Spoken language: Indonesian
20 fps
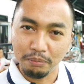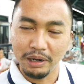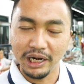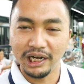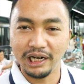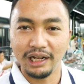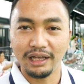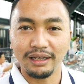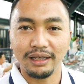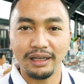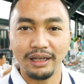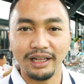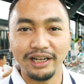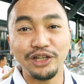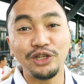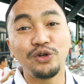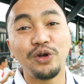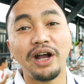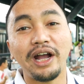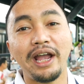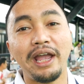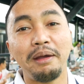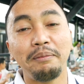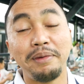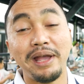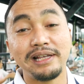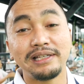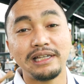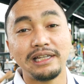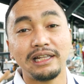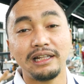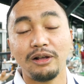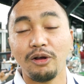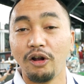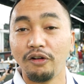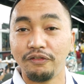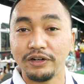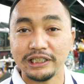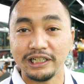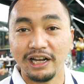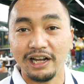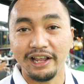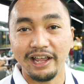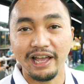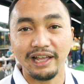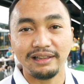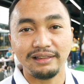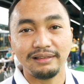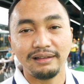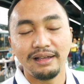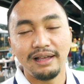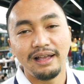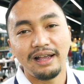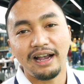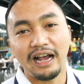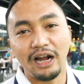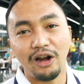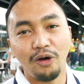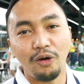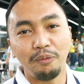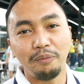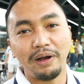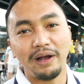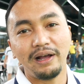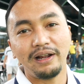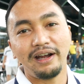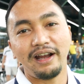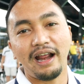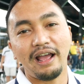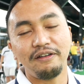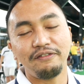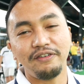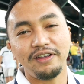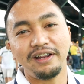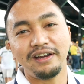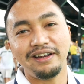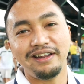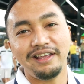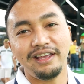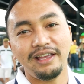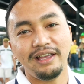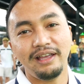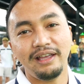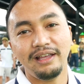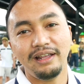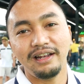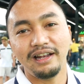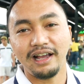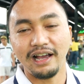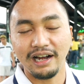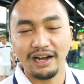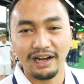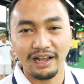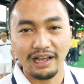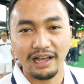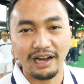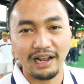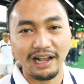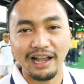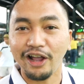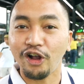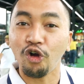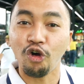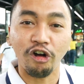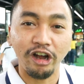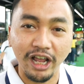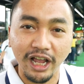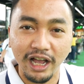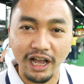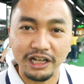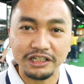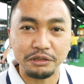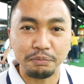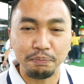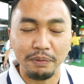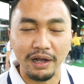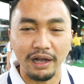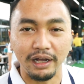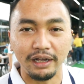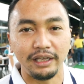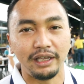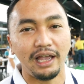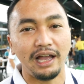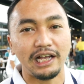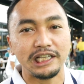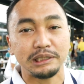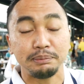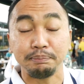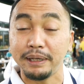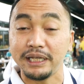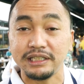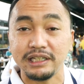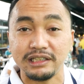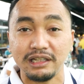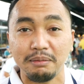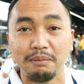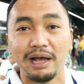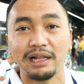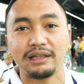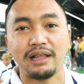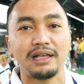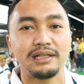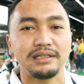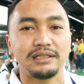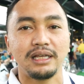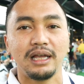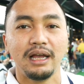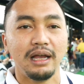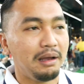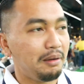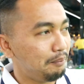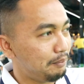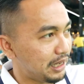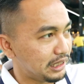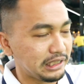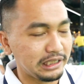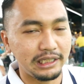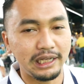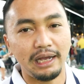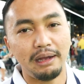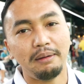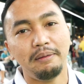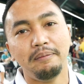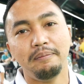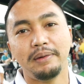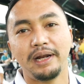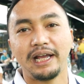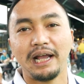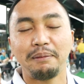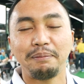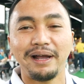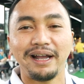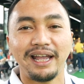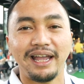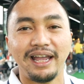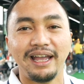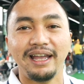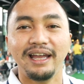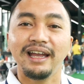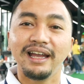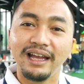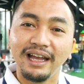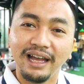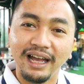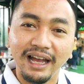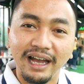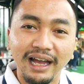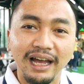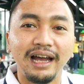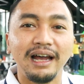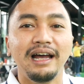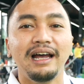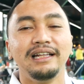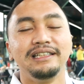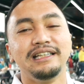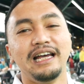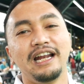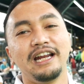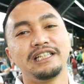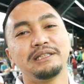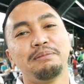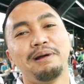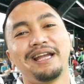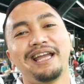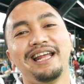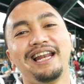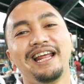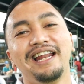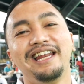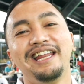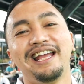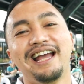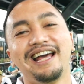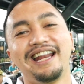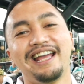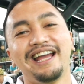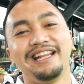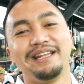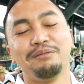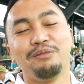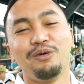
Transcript: kembali lagi. Ini juga kayak biasanya persen yang lihat kalau driving di negara-negara kayak Korea, Jepang yang space-nya terbatas. Biasanya mereka pakai jaring sebagai landing areanya